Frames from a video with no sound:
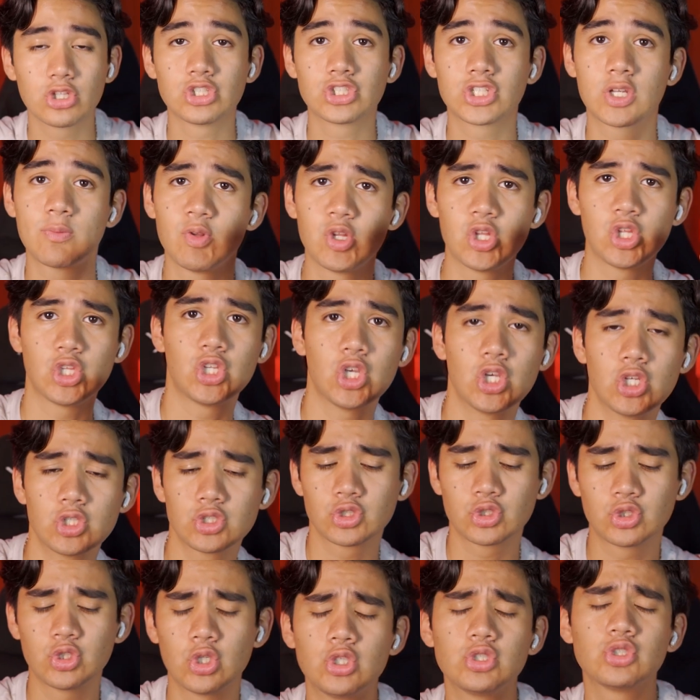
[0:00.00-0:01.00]
de Skibidi Yes,
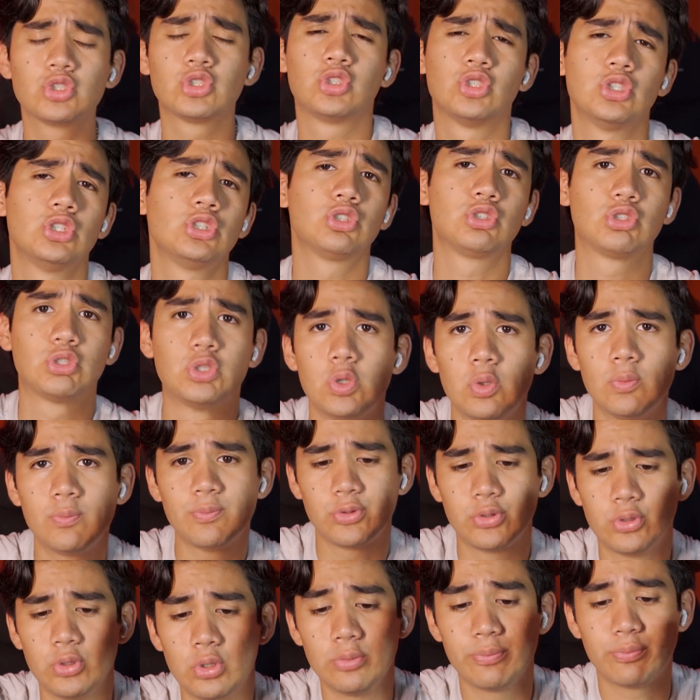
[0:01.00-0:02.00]
Yes, Yes, Dop,
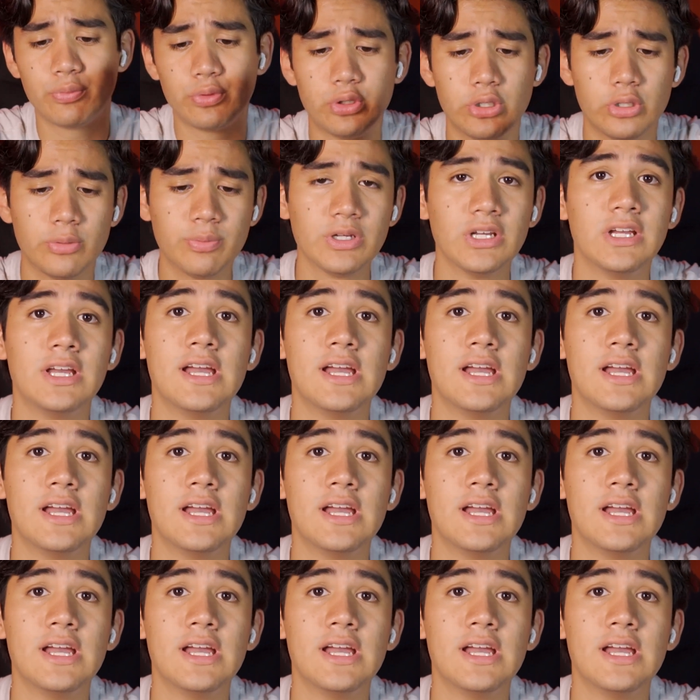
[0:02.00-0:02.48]
Dop, Dop.